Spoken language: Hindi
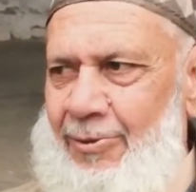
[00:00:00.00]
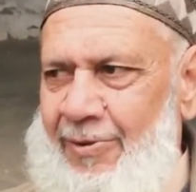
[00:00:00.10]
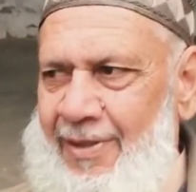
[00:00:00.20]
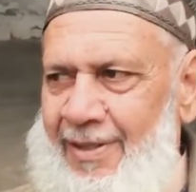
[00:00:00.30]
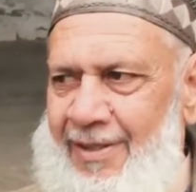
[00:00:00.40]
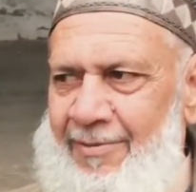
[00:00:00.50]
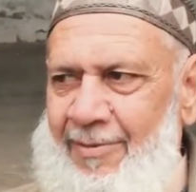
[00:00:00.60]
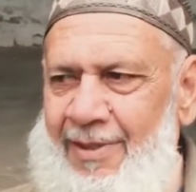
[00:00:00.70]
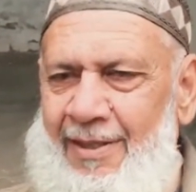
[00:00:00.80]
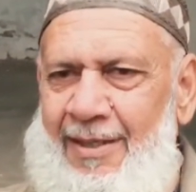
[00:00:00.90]
शुक्र
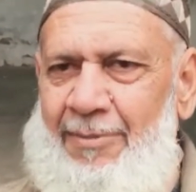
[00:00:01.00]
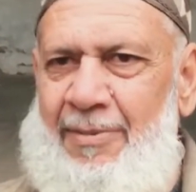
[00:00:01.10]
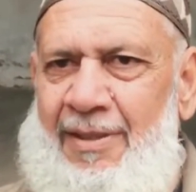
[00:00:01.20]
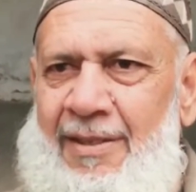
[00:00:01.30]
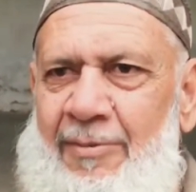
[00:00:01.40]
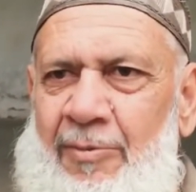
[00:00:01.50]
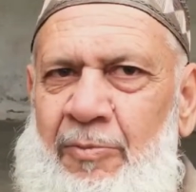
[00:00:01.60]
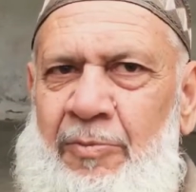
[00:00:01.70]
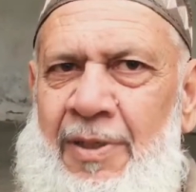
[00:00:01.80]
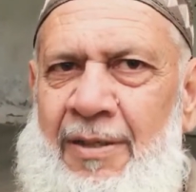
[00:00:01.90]
अलहमदिल्ला आपके
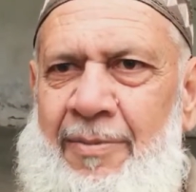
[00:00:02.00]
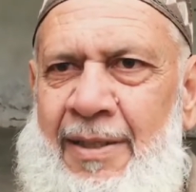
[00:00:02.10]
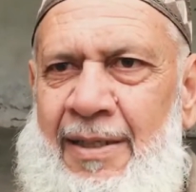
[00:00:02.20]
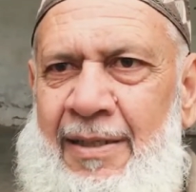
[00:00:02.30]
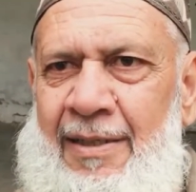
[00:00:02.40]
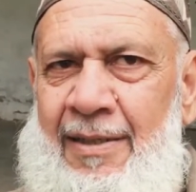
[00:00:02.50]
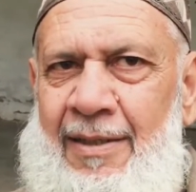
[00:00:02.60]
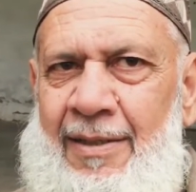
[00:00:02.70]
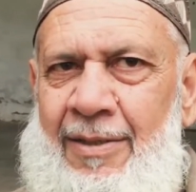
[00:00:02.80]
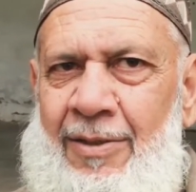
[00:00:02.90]
बड़ा भाई
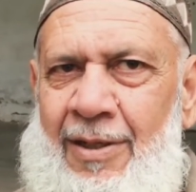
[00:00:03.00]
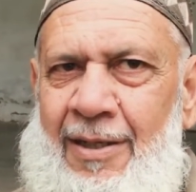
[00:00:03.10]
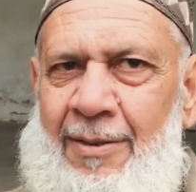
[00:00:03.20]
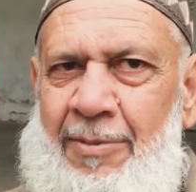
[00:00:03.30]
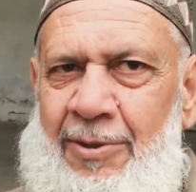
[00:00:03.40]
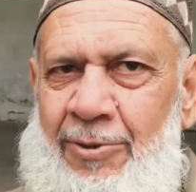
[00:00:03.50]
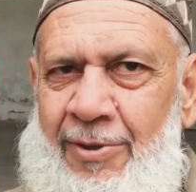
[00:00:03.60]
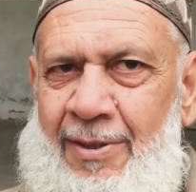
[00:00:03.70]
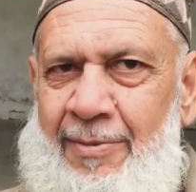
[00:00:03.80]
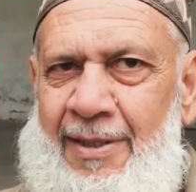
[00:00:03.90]
आपका
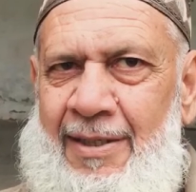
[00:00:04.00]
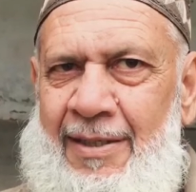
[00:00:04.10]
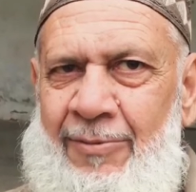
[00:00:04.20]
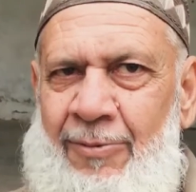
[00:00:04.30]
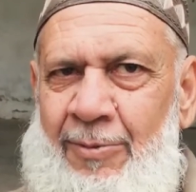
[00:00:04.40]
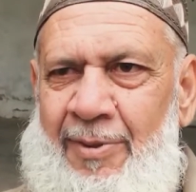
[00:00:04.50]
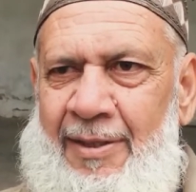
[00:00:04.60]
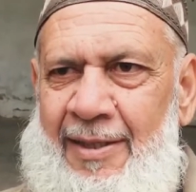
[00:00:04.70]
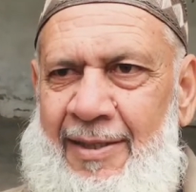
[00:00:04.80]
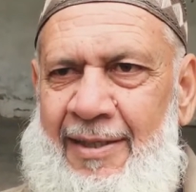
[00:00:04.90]
छोटा भाई वो
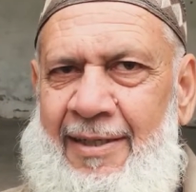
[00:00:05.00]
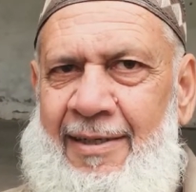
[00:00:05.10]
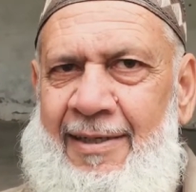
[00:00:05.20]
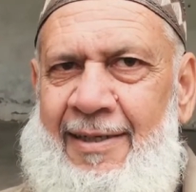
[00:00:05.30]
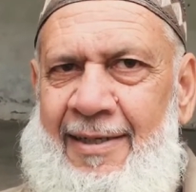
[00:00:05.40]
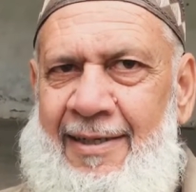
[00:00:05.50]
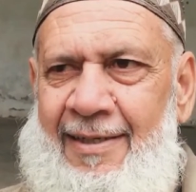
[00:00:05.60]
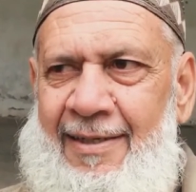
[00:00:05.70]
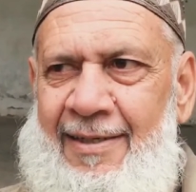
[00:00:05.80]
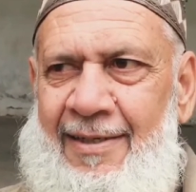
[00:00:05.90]
भी इधर ही खेल के
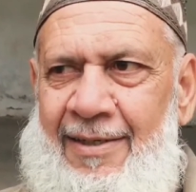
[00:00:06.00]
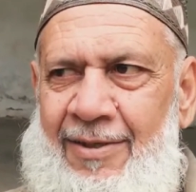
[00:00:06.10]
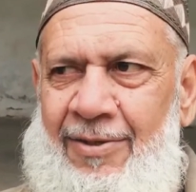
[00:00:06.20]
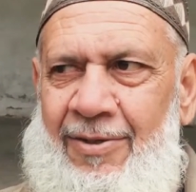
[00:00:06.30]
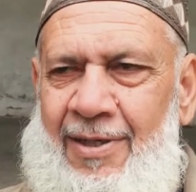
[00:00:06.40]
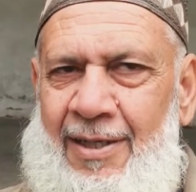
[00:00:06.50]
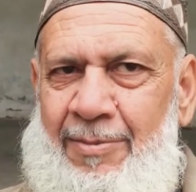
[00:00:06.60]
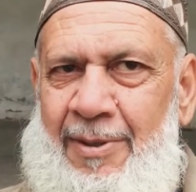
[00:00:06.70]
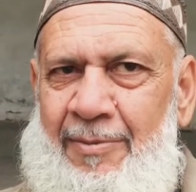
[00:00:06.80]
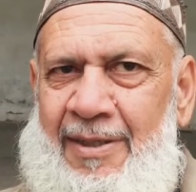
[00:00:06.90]
गए और
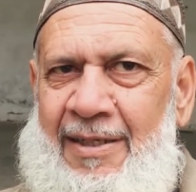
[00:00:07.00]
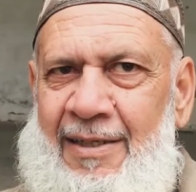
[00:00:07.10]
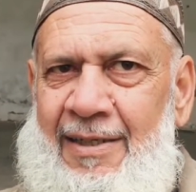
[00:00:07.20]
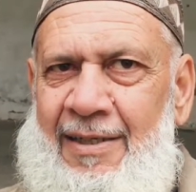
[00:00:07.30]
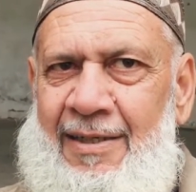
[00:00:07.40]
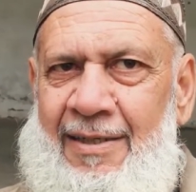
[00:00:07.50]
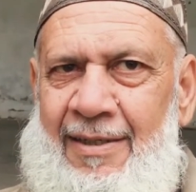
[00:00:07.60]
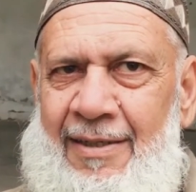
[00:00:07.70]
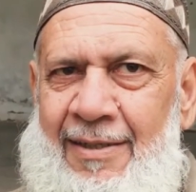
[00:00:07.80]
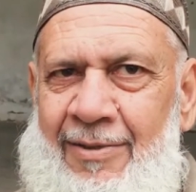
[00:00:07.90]
आपने भी खेली है
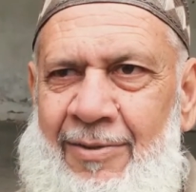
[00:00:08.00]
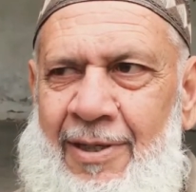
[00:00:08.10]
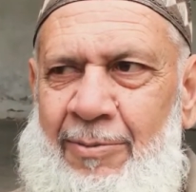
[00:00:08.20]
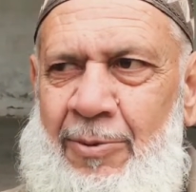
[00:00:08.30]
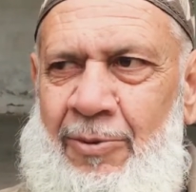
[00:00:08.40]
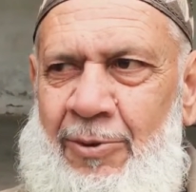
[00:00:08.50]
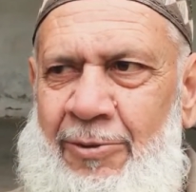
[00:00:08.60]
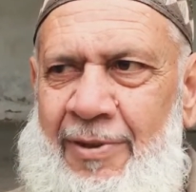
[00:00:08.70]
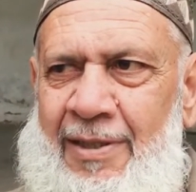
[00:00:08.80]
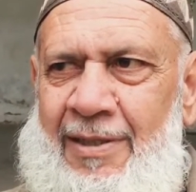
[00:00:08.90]
तो आप
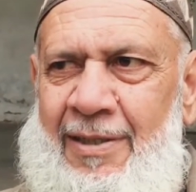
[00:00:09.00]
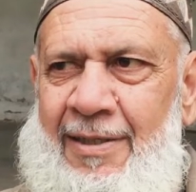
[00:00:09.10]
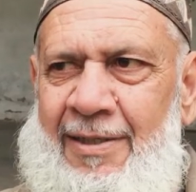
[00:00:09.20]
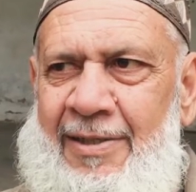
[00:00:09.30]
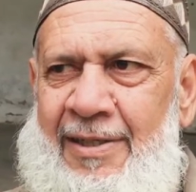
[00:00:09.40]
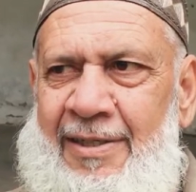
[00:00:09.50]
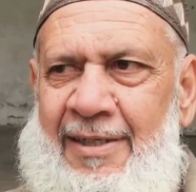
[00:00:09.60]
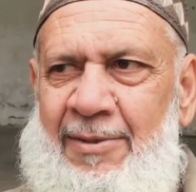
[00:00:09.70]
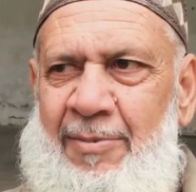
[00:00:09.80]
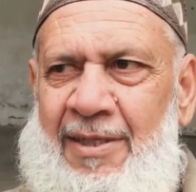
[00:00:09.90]
उस वक्त अंडर
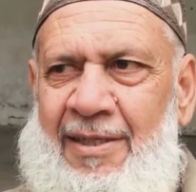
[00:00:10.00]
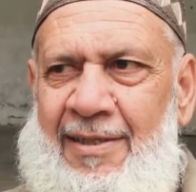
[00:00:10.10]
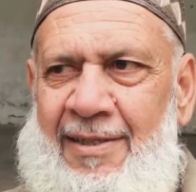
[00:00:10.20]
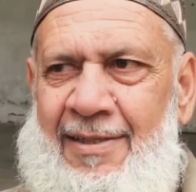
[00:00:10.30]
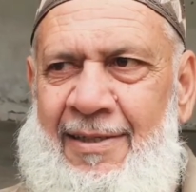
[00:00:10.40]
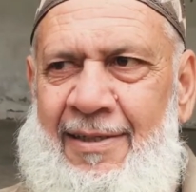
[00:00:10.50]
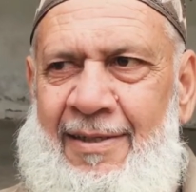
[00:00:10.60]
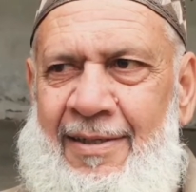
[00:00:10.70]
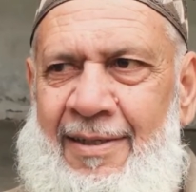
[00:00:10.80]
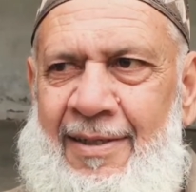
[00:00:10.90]
सिक्सटीन में खेलते
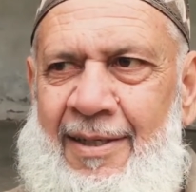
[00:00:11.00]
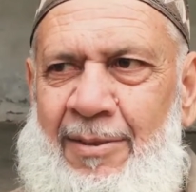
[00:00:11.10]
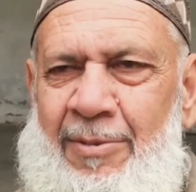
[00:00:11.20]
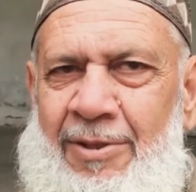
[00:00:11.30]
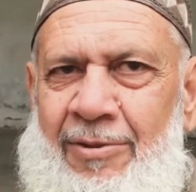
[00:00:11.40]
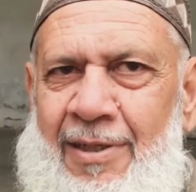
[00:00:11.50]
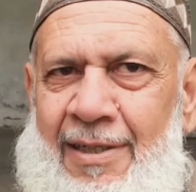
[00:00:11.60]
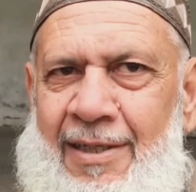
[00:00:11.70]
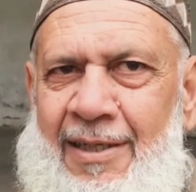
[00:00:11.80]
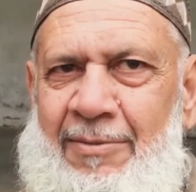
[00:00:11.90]
थे अभी जो है
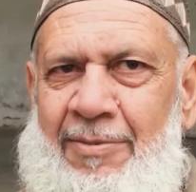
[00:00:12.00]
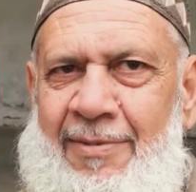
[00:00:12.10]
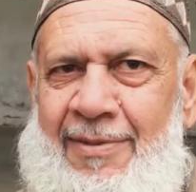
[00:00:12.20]
ना आप